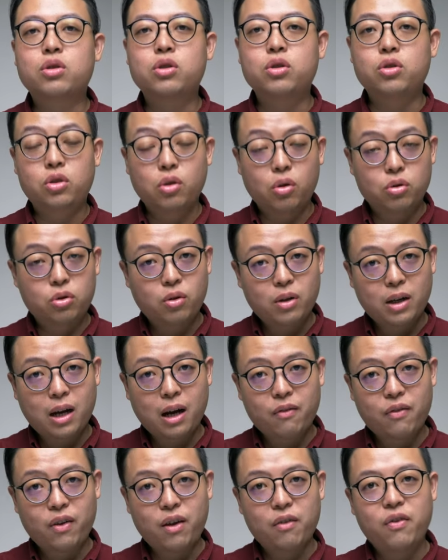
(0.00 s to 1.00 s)
是手冲
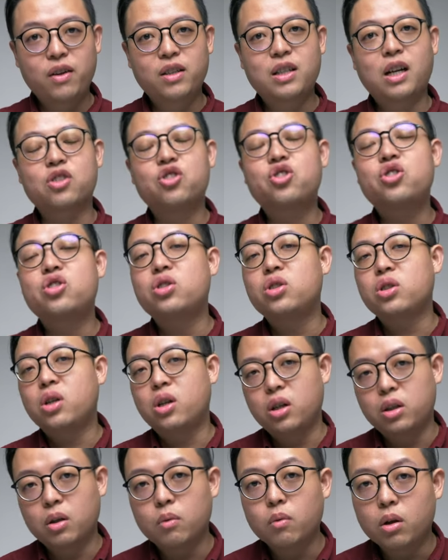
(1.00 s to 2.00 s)
咖啡非常适
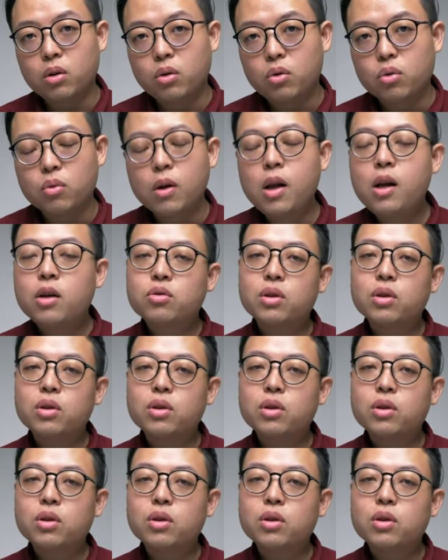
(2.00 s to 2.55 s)
合的温度，